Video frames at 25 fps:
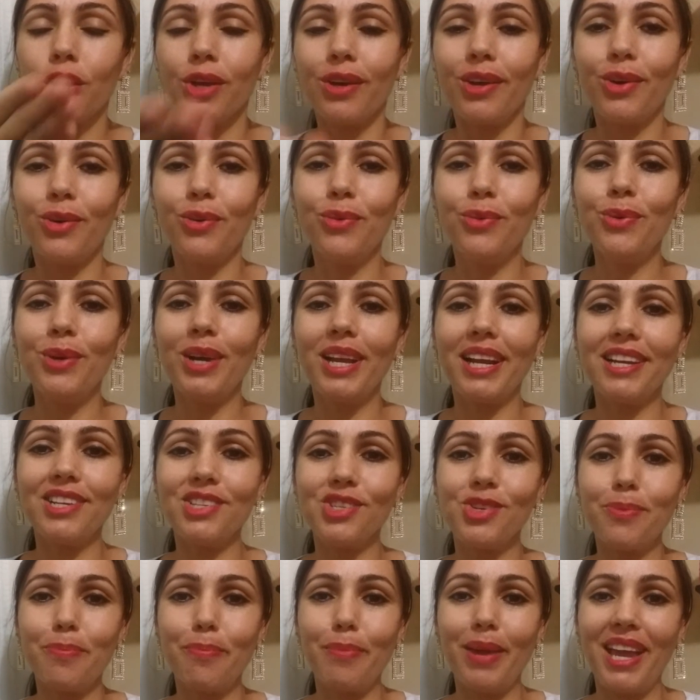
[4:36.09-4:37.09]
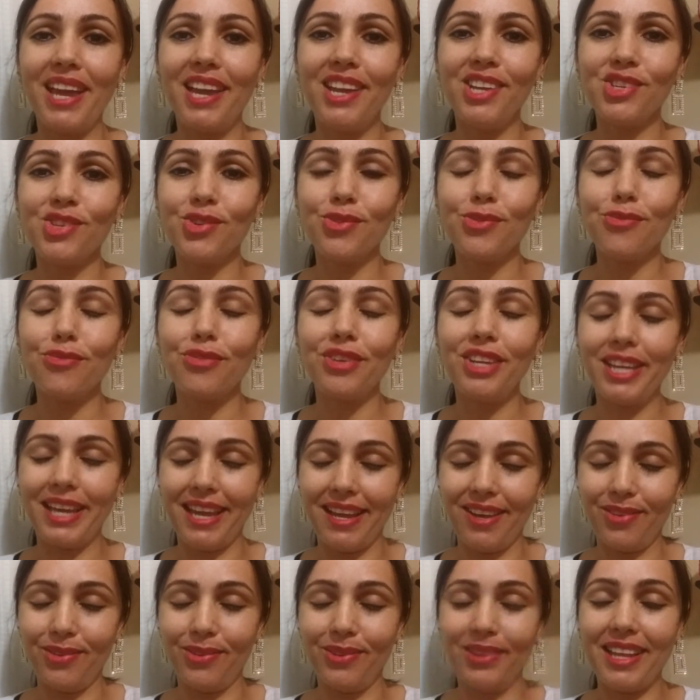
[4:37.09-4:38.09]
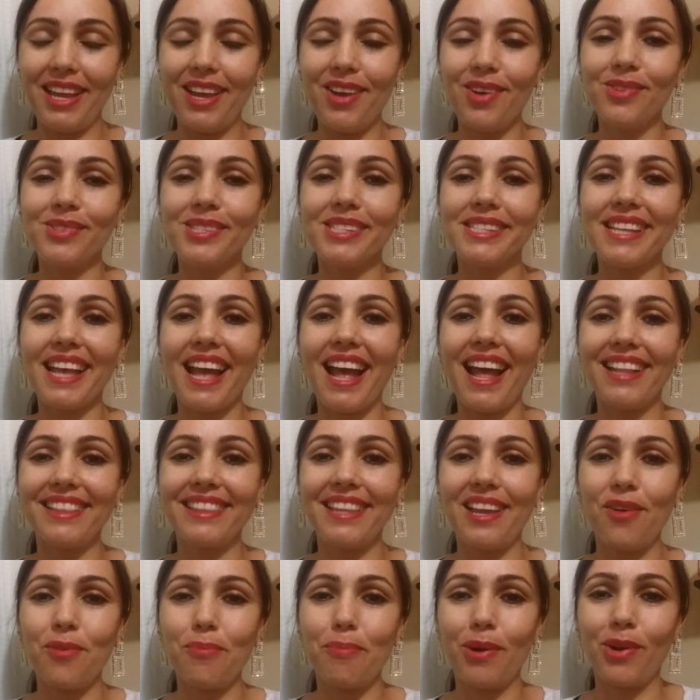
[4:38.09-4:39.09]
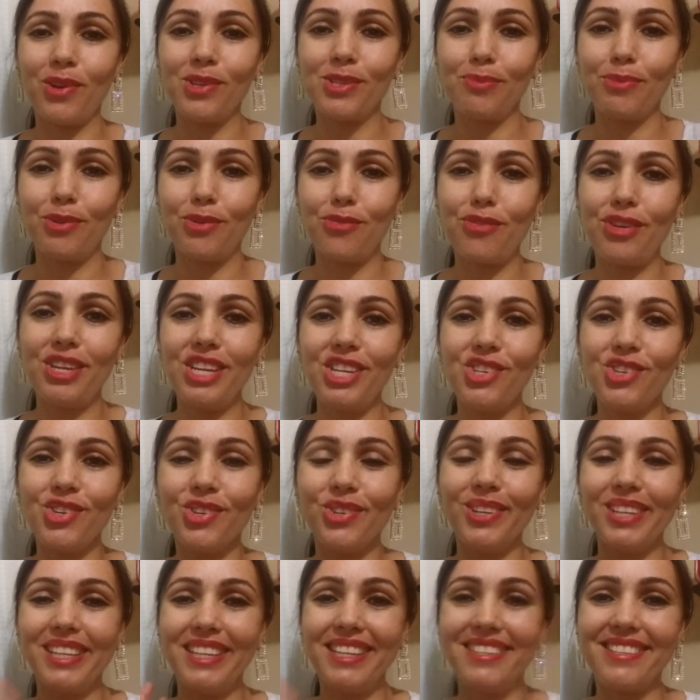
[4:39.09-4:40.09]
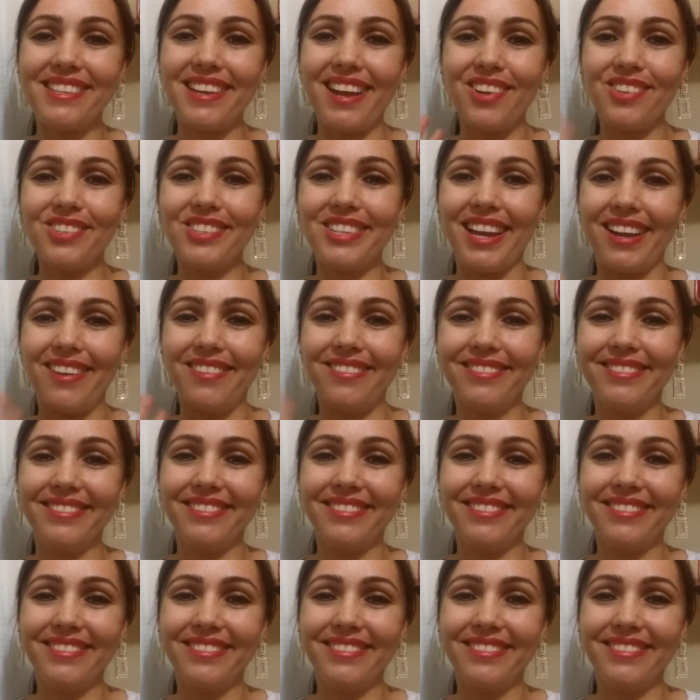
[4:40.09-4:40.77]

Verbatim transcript: Um grande beijo, fiquem com Deus, até o próximo vídeo e tchau, tchau.